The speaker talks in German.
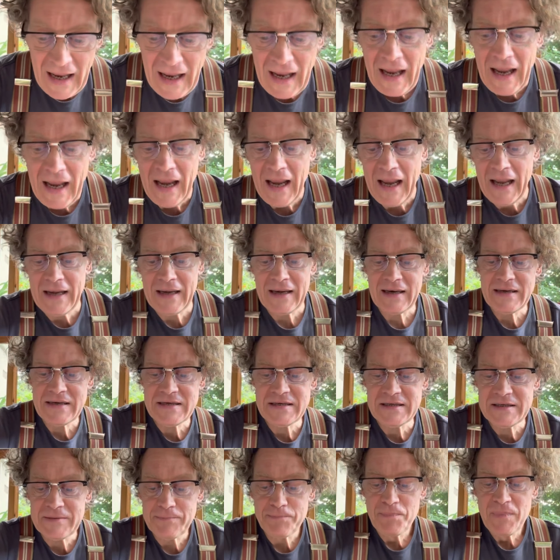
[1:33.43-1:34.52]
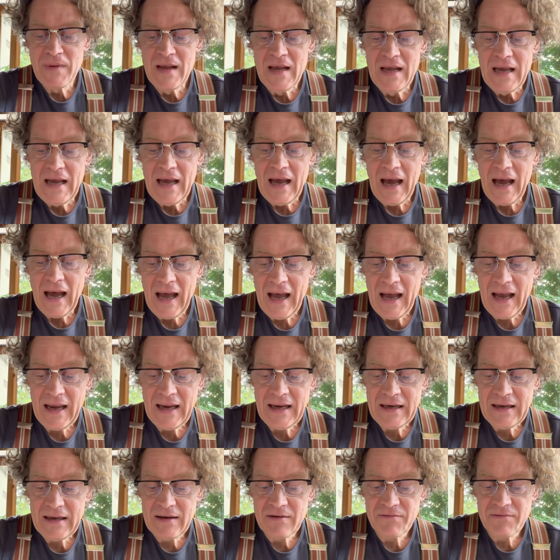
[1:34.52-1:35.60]
ähnlich
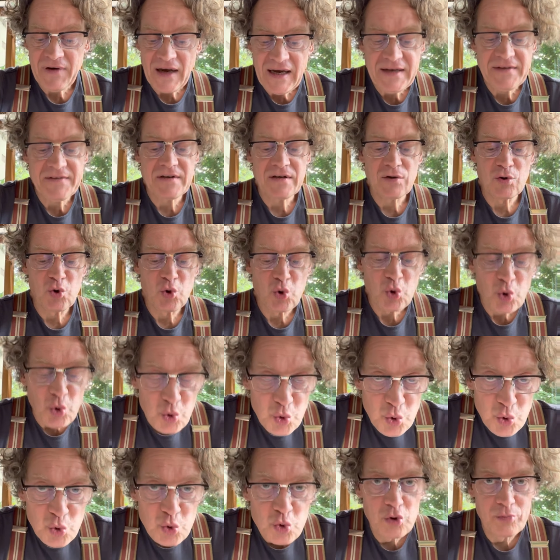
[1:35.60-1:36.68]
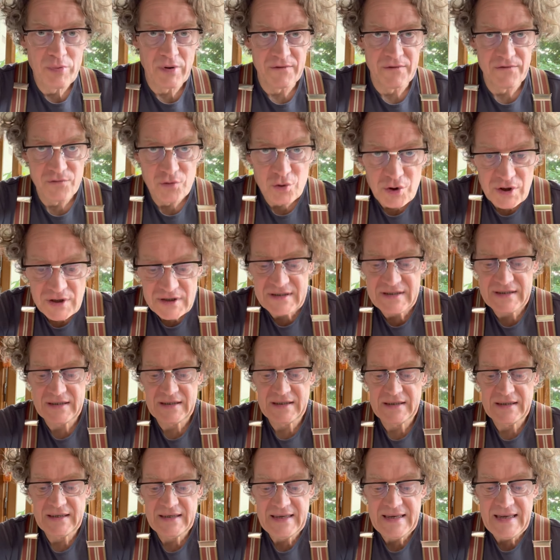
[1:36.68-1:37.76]
eine weithin grün
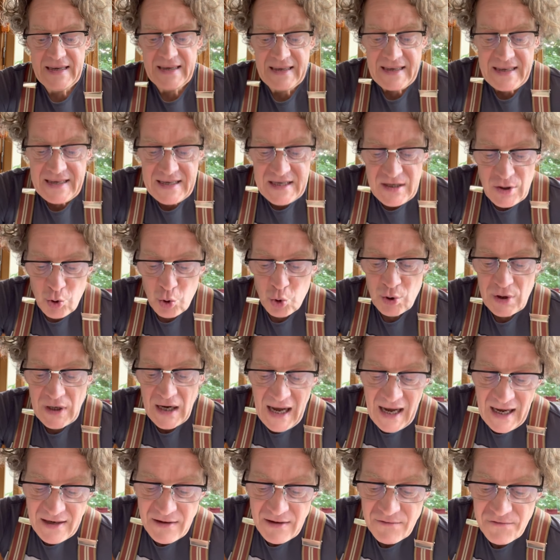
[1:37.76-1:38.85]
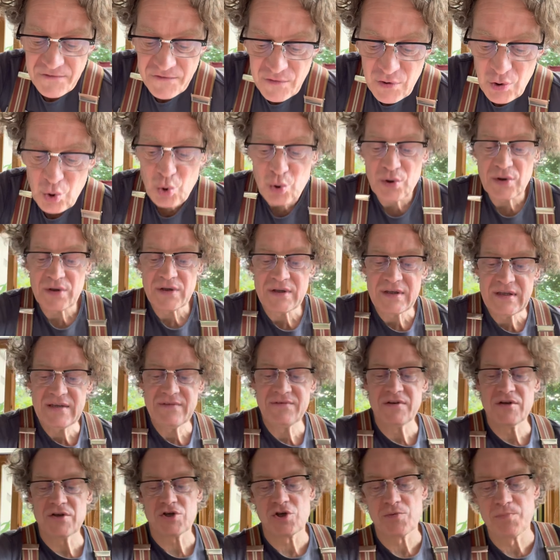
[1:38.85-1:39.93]
überwucherte Region anflogen, die
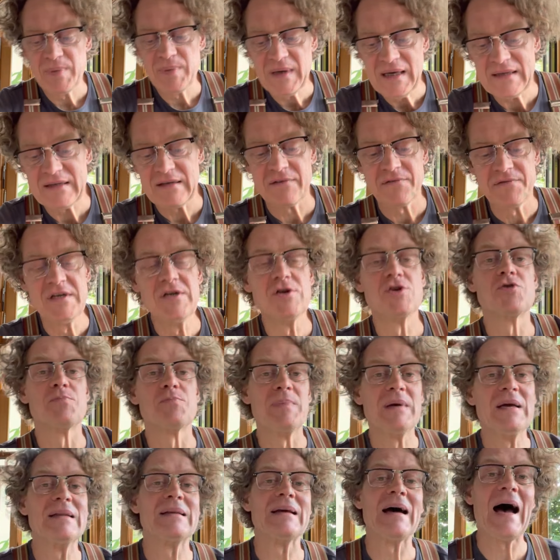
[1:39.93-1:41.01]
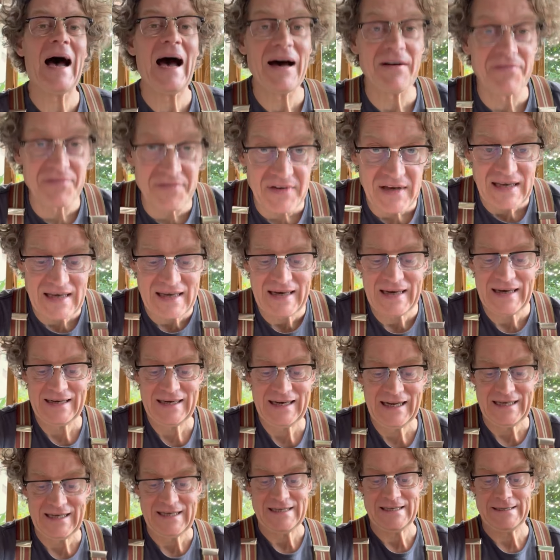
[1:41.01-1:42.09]
wir später, viel später Afrika
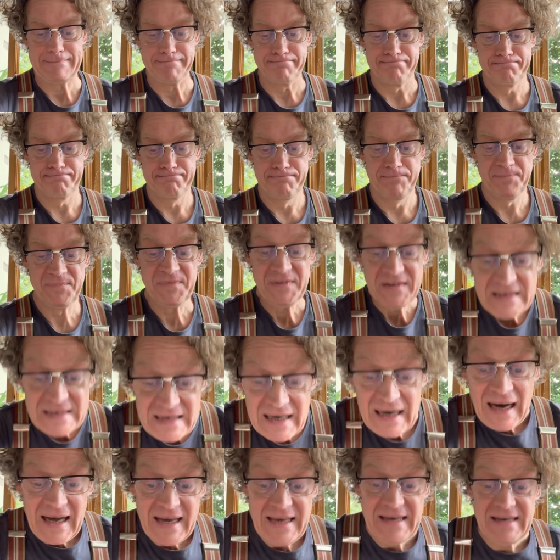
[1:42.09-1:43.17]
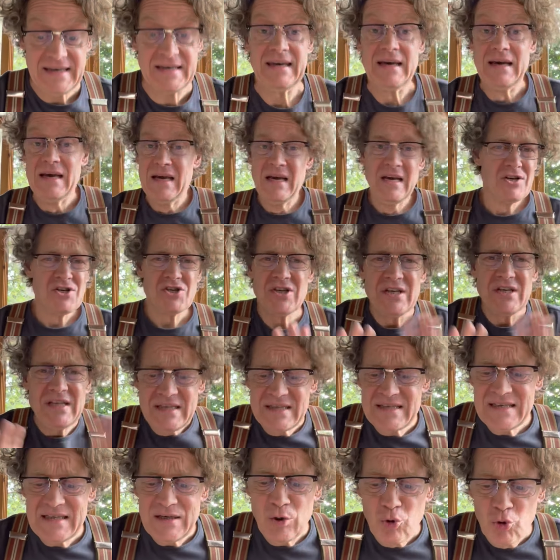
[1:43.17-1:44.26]
nannten. Tierreich schien
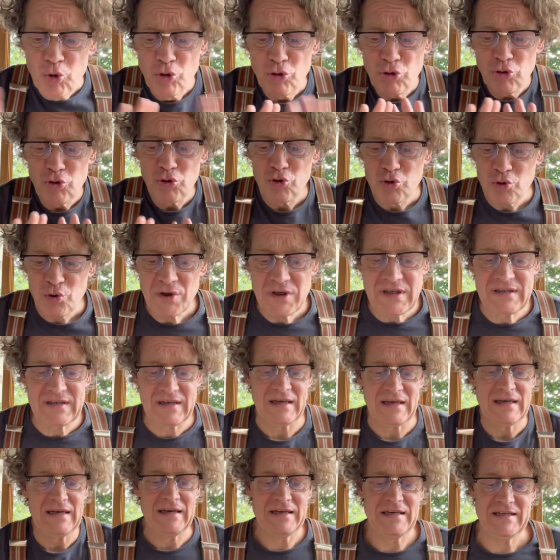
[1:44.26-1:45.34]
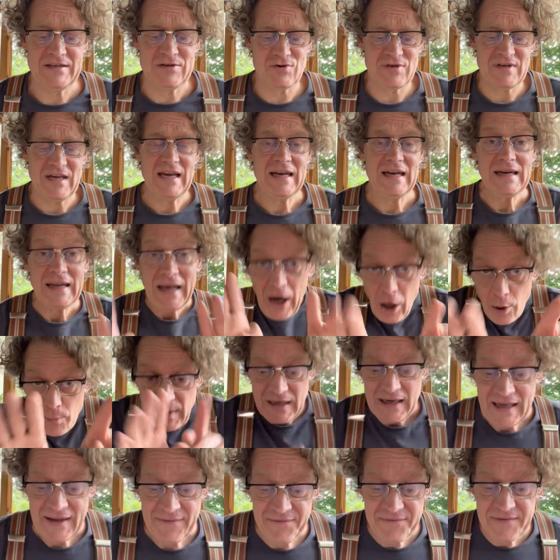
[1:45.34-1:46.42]
sie undurchdringlich zu sein. Kaum
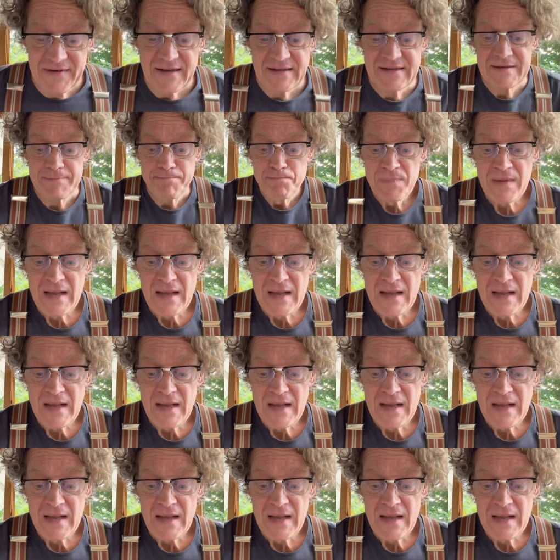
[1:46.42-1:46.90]
gelandet,